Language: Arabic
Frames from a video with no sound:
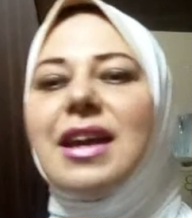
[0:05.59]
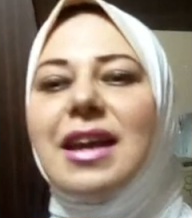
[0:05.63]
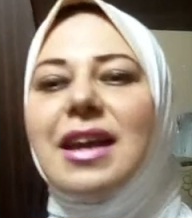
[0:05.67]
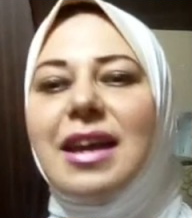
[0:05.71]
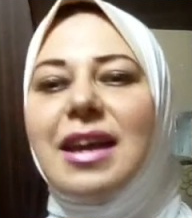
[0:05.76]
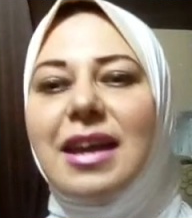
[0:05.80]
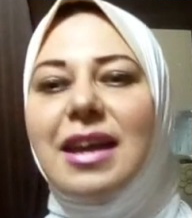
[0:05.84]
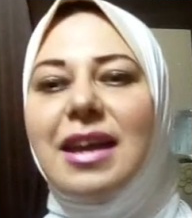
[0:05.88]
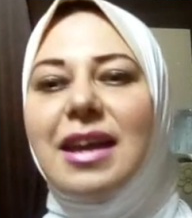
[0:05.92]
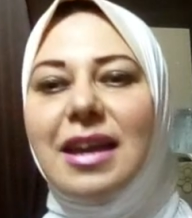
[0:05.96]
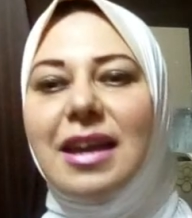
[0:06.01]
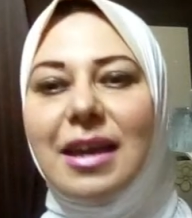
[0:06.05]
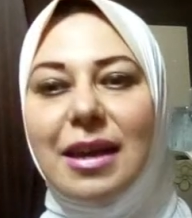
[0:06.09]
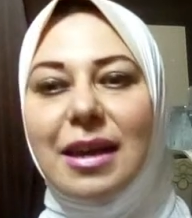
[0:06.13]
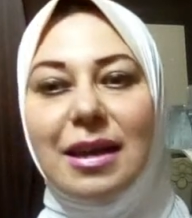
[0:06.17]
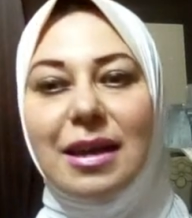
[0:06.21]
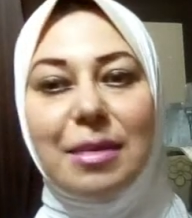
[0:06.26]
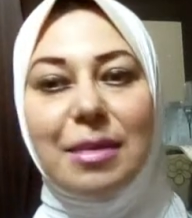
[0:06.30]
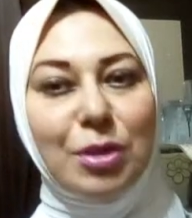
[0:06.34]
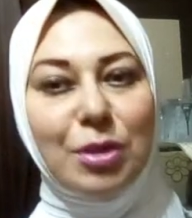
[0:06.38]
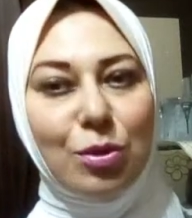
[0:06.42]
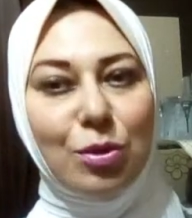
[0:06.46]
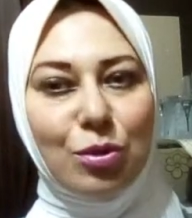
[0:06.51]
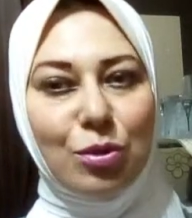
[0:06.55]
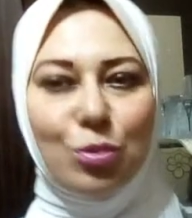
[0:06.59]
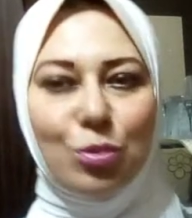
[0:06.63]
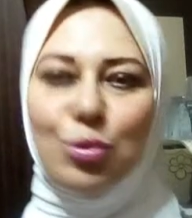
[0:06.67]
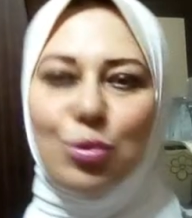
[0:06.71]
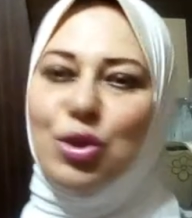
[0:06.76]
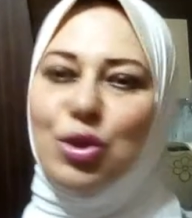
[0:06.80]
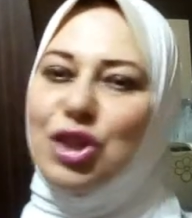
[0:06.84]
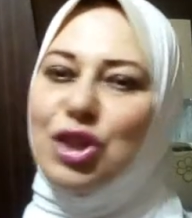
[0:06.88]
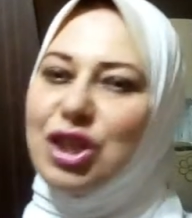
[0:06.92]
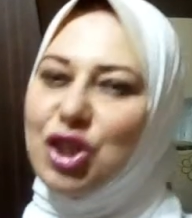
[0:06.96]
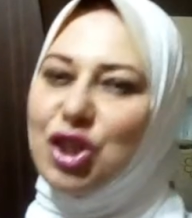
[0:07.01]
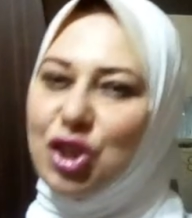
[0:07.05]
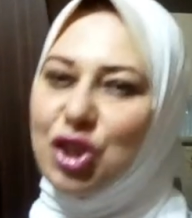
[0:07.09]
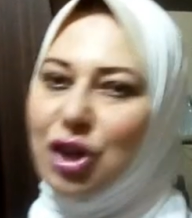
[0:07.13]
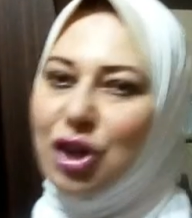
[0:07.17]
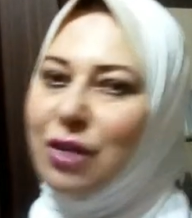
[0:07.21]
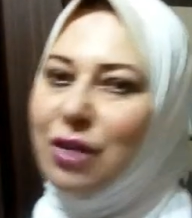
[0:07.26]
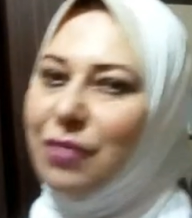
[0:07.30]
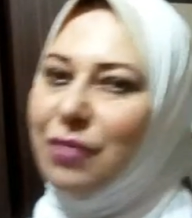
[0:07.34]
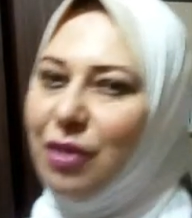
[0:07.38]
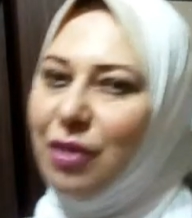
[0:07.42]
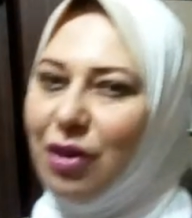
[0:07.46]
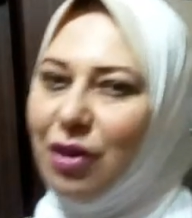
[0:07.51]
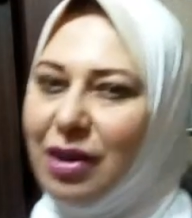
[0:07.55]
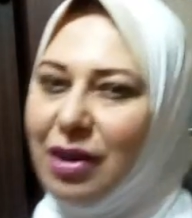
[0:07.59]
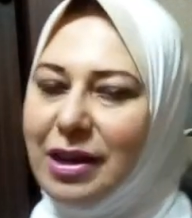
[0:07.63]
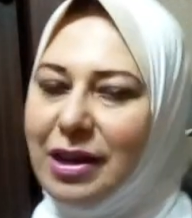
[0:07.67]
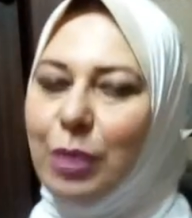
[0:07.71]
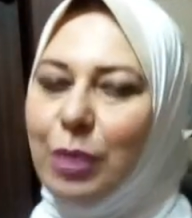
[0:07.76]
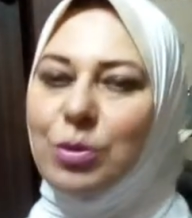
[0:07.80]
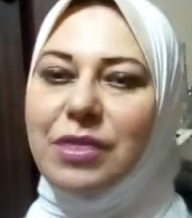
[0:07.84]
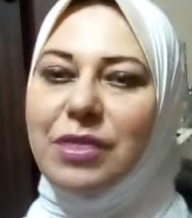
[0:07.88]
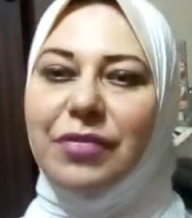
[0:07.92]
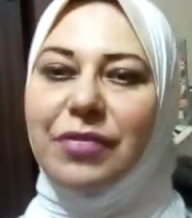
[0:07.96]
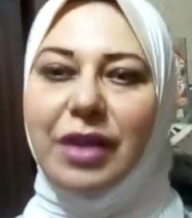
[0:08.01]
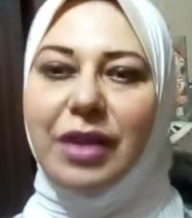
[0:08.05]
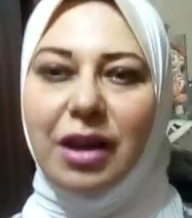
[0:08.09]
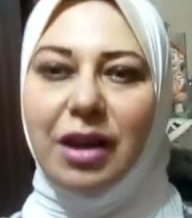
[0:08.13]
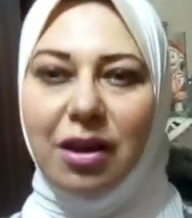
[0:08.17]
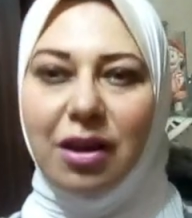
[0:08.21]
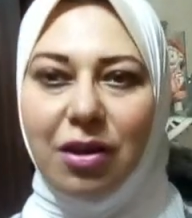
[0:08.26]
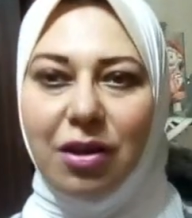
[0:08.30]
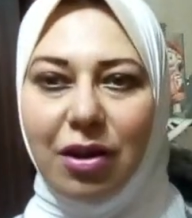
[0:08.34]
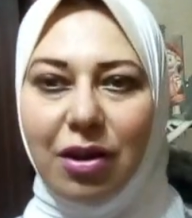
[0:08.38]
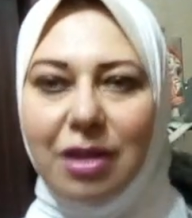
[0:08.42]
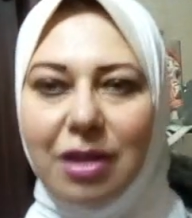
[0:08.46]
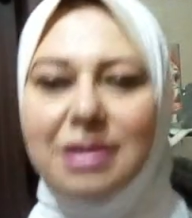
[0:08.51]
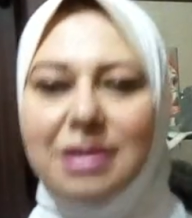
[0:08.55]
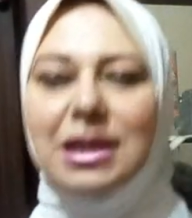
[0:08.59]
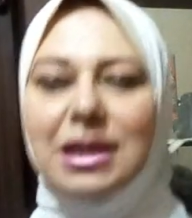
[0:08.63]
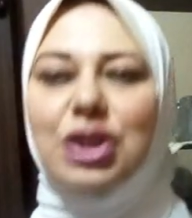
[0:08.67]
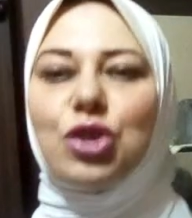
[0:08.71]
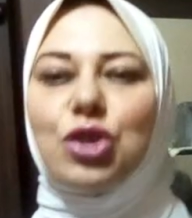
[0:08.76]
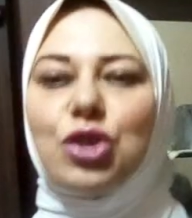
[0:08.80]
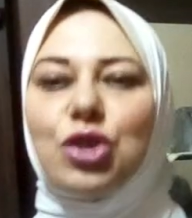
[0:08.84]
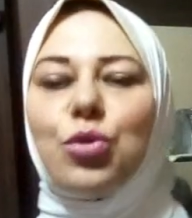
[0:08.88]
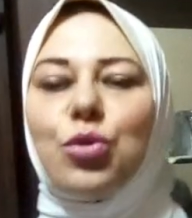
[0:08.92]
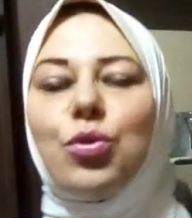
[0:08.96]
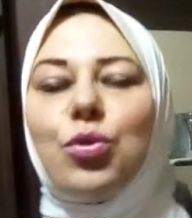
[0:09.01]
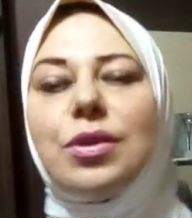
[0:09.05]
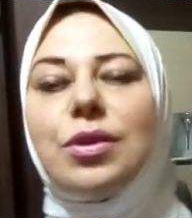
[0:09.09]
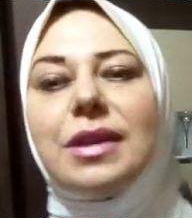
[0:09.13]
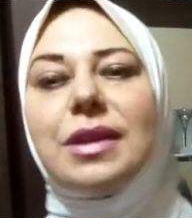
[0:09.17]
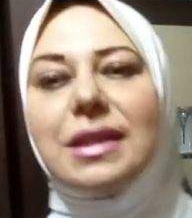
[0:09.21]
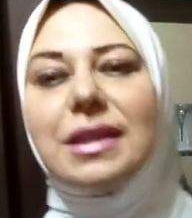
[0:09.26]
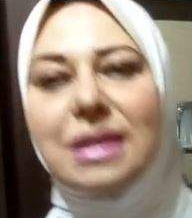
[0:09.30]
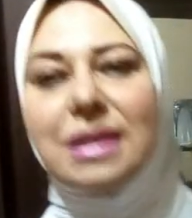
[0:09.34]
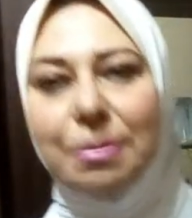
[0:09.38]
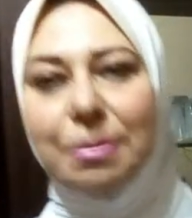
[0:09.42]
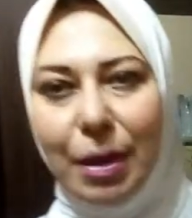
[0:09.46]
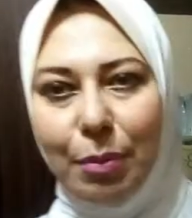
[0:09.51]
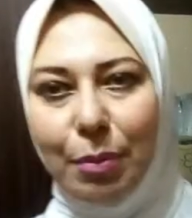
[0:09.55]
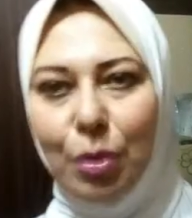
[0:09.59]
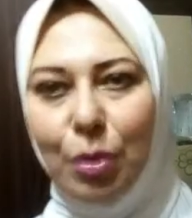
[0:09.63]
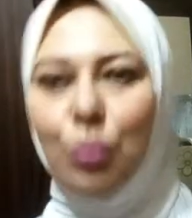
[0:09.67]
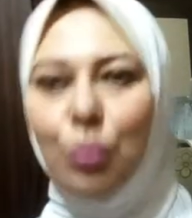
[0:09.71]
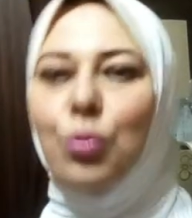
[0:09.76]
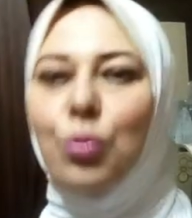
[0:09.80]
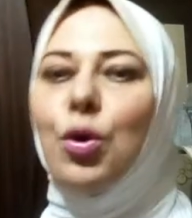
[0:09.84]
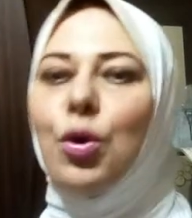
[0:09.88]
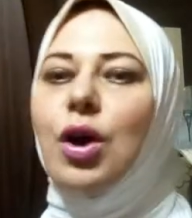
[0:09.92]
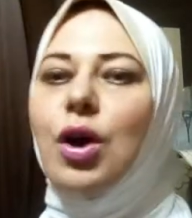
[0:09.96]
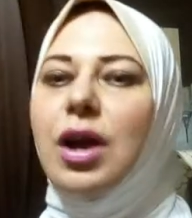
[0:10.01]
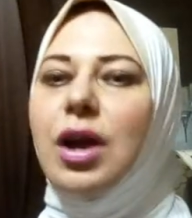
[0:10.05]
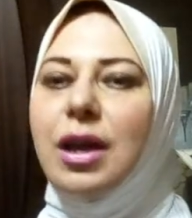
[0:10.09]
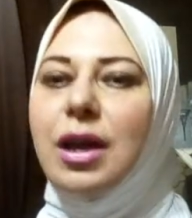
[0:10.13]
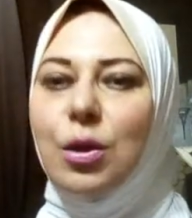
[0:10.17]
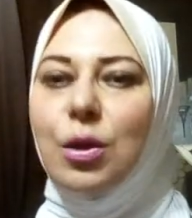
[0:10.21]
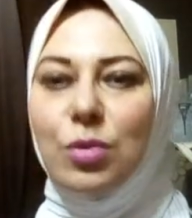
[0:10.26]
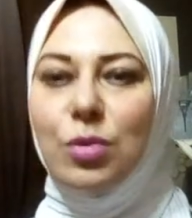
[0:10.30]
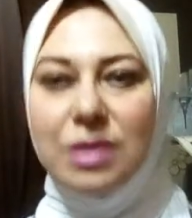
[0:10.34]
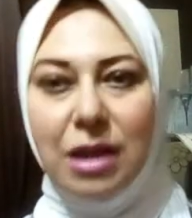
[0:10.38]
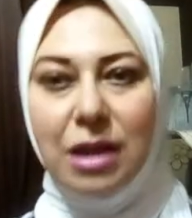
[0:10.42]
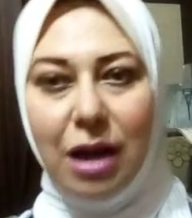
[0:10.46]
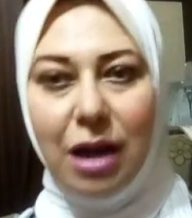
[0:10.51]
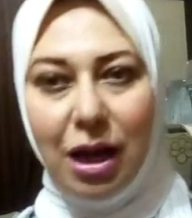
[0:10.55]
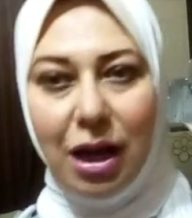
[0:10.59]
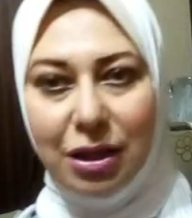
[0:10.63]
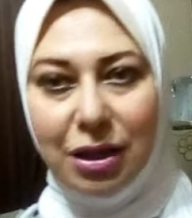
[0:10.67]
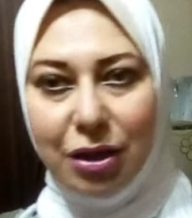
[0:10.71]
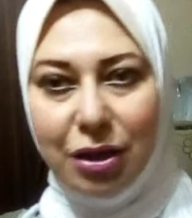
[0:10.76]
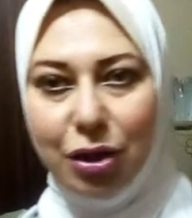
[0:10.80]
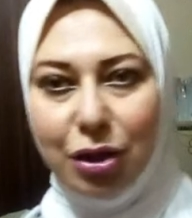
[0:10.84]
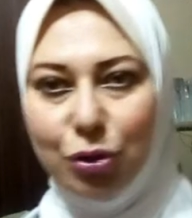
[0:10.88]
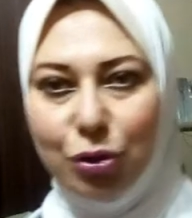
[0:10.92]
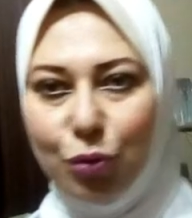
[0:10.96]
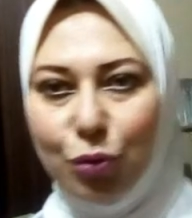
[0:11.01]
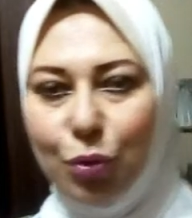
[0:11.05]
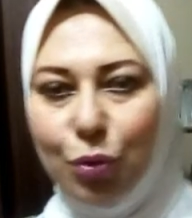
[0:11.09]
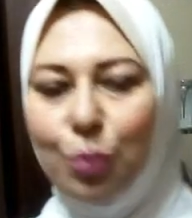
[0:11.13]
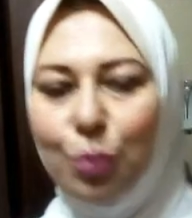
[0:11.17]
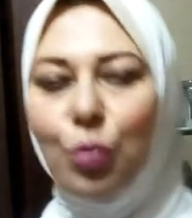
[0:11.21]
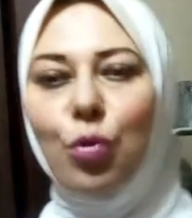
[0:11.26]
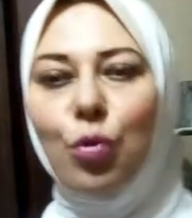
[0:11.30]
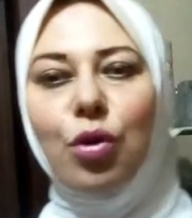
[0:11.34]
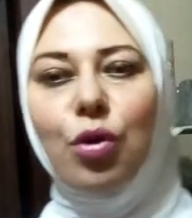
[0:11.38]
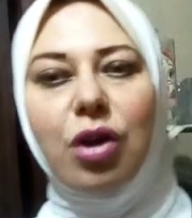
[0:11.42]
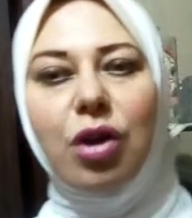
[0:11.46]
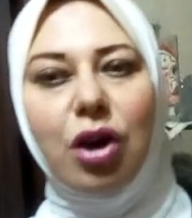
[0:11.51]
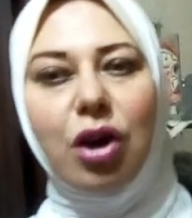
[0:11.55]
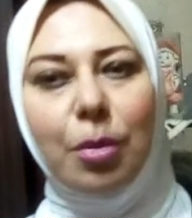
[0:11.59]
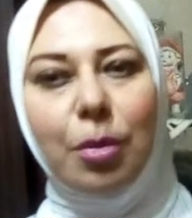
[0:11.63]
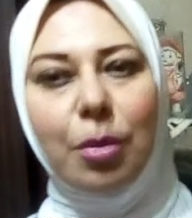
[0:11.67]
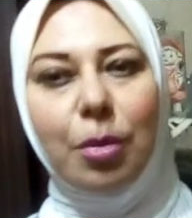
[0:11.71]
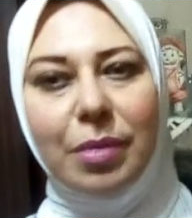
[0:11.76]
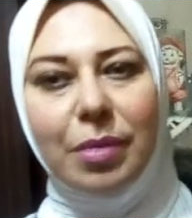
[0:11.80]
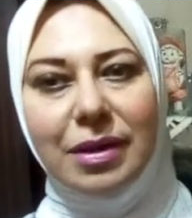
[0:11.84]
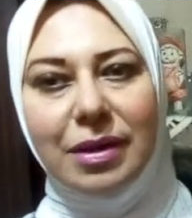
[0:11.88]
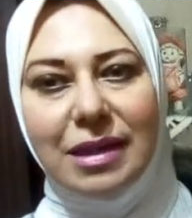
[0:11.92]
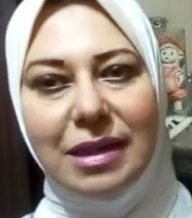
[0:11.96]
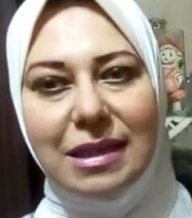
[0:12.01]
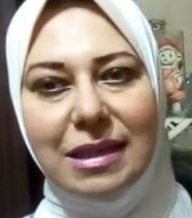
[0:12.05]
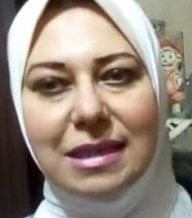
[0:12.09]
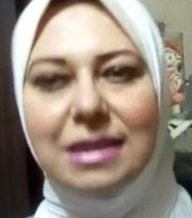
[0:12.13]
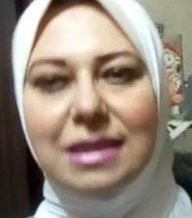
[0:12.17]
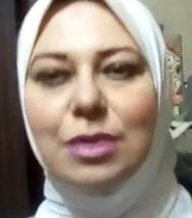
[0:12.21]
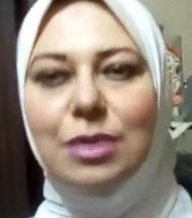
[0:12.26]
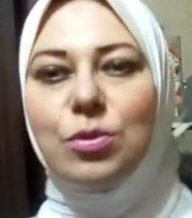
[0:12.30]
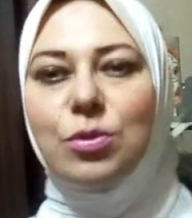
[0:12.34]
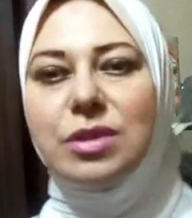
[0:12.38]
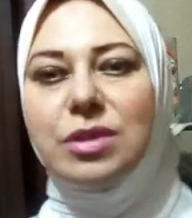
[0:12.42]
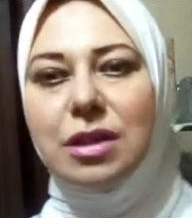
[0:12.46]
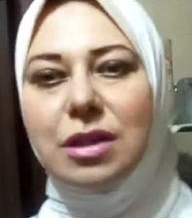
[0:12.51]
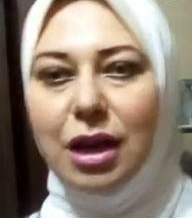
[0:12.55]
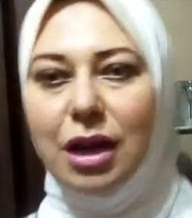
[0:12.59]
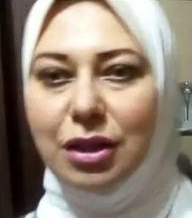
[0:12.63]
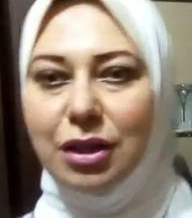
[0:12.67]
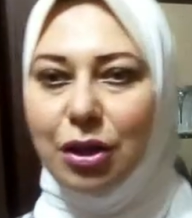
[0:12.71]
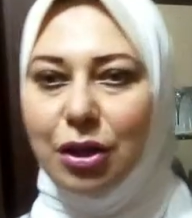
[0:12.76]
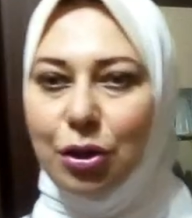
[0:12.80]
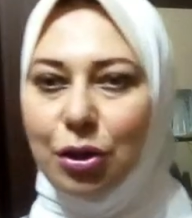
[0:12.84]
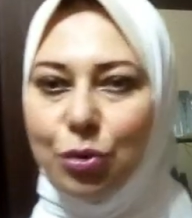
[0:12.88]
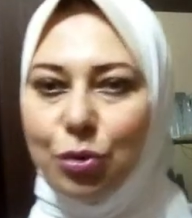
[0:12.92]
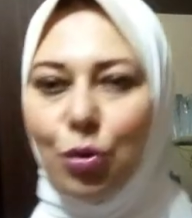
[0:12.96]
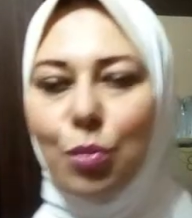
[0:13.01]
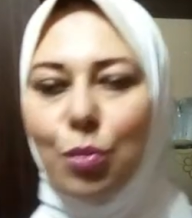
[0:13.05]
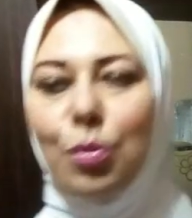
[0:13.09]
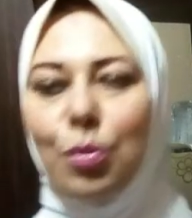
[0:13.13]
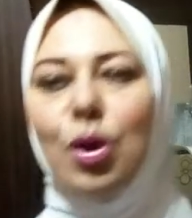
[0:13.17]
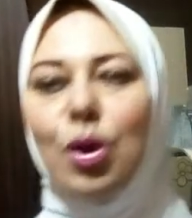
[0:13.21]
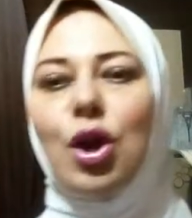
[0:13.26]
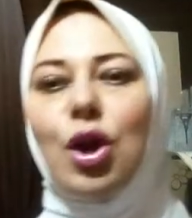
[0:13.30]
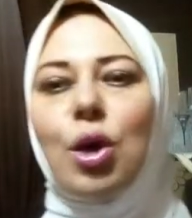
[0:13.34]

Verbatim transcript: آه ما تنسوش الاشتراك في القناة وتفعيل الجرس عشان كل جديد بعمله يوصل لحضراتكم وكل خبر جديد يوصل لحضراتكم